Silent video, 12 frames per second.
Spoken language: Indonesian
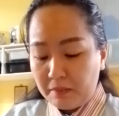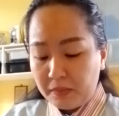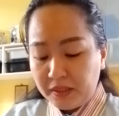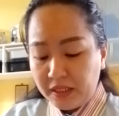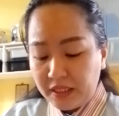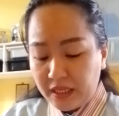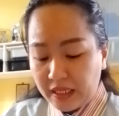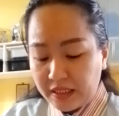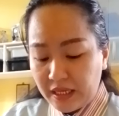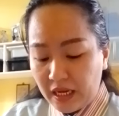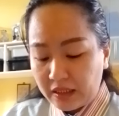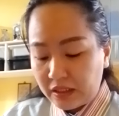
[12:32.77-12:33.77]
menjadi
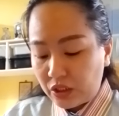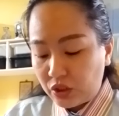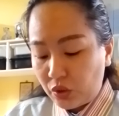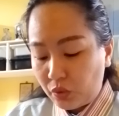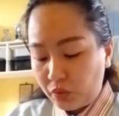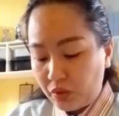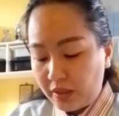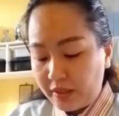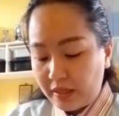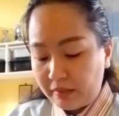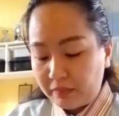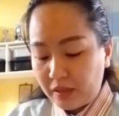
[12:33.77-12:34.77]
raja atas Yehuda
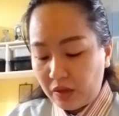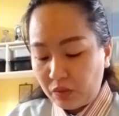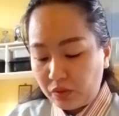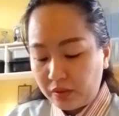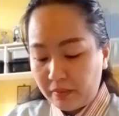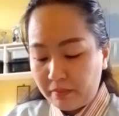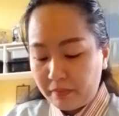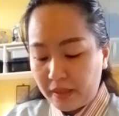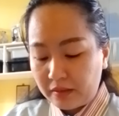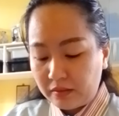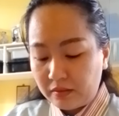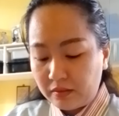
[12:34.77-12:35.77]
dalam tahun keempat